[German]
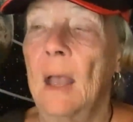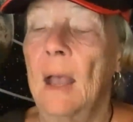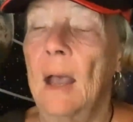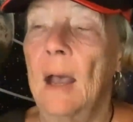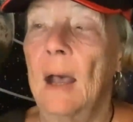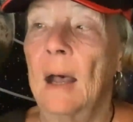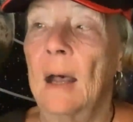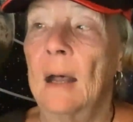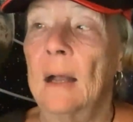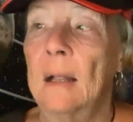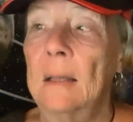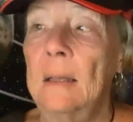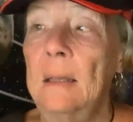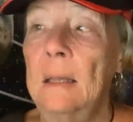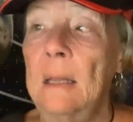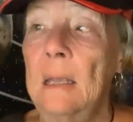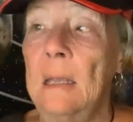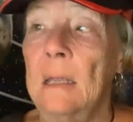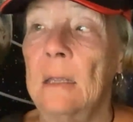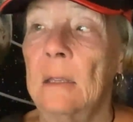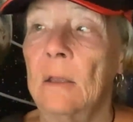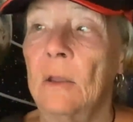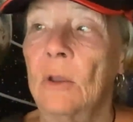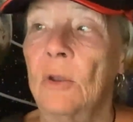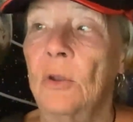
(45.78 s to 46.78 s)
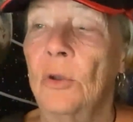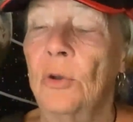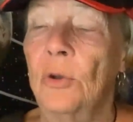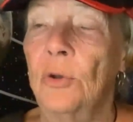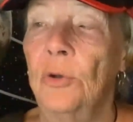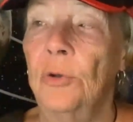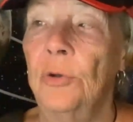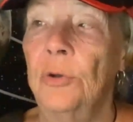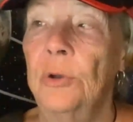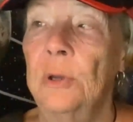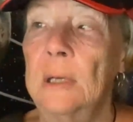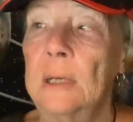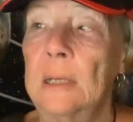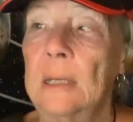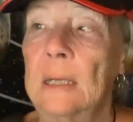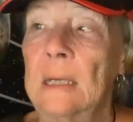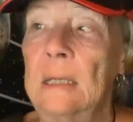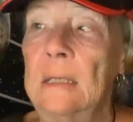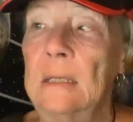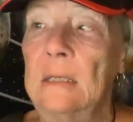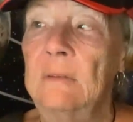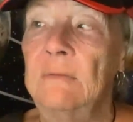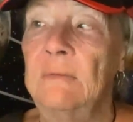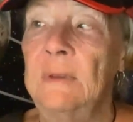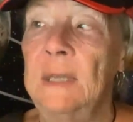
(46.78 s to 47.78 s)
Alle höher
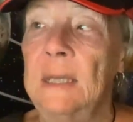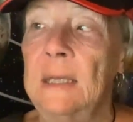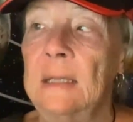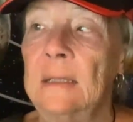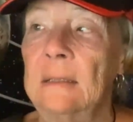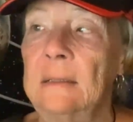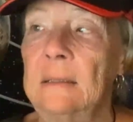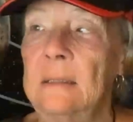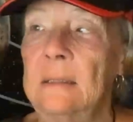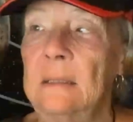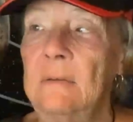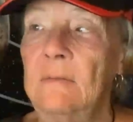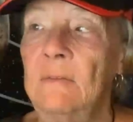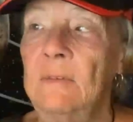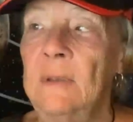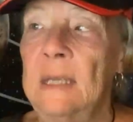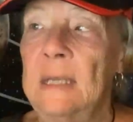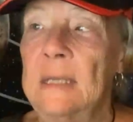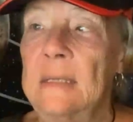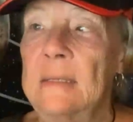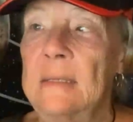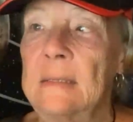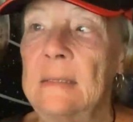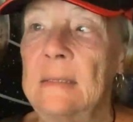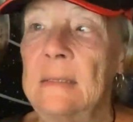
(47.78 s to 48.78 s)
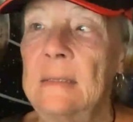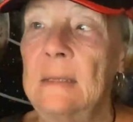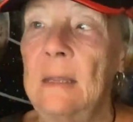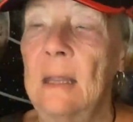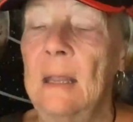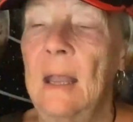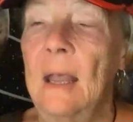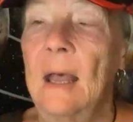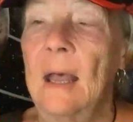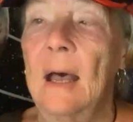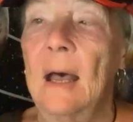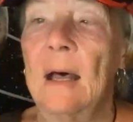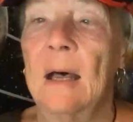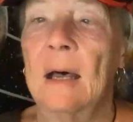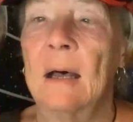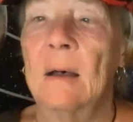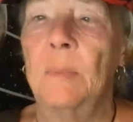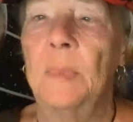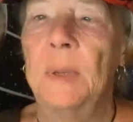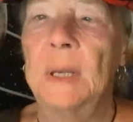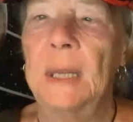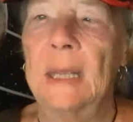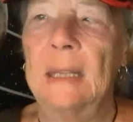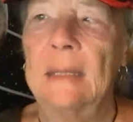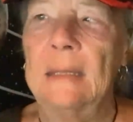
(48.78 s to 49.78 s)
entwickelten Wesen
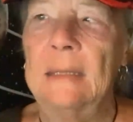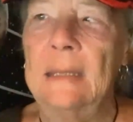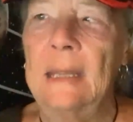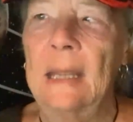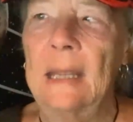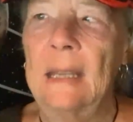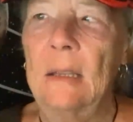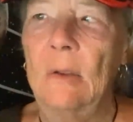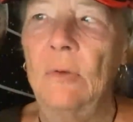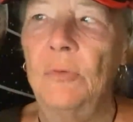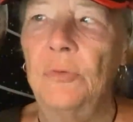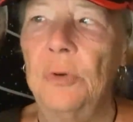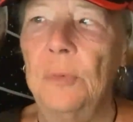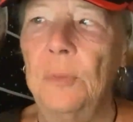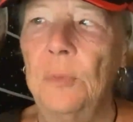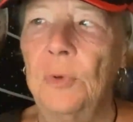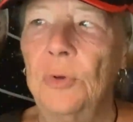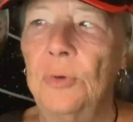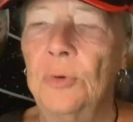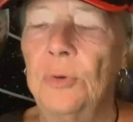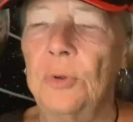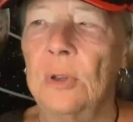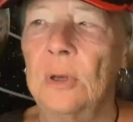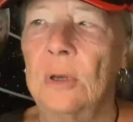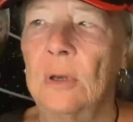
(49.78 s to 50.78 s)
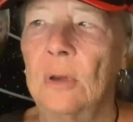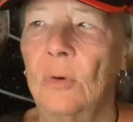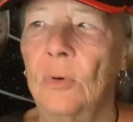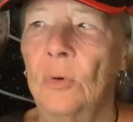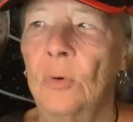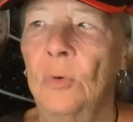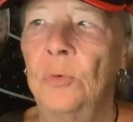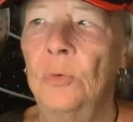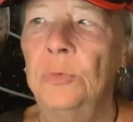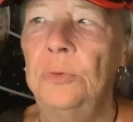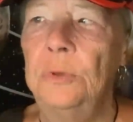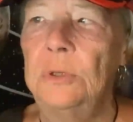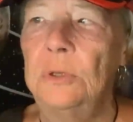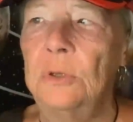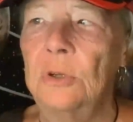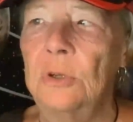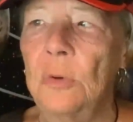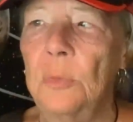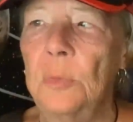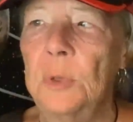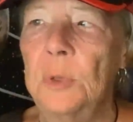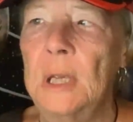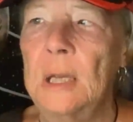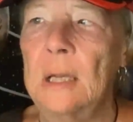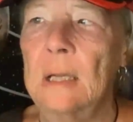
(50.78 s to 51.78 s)
haben ein Denkvermögen und
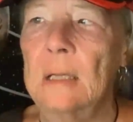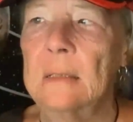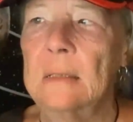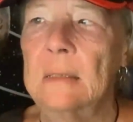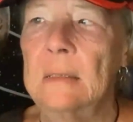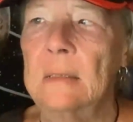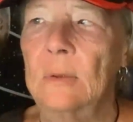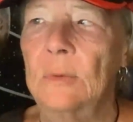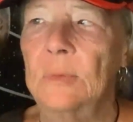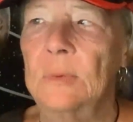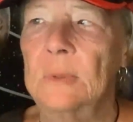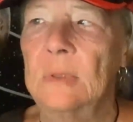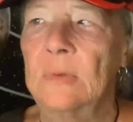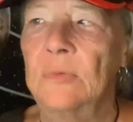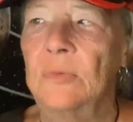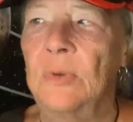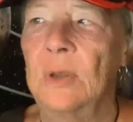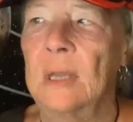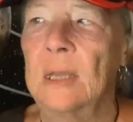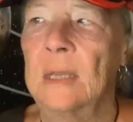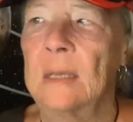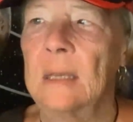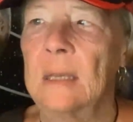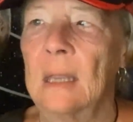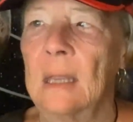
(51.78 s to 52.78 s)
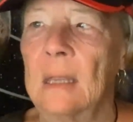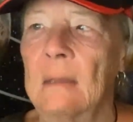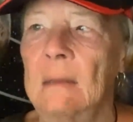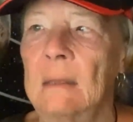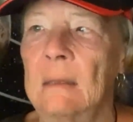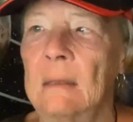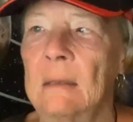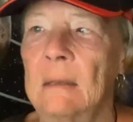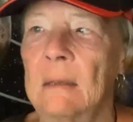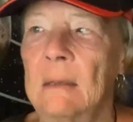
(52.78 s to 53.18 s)
Kommunikationsfähigkeit,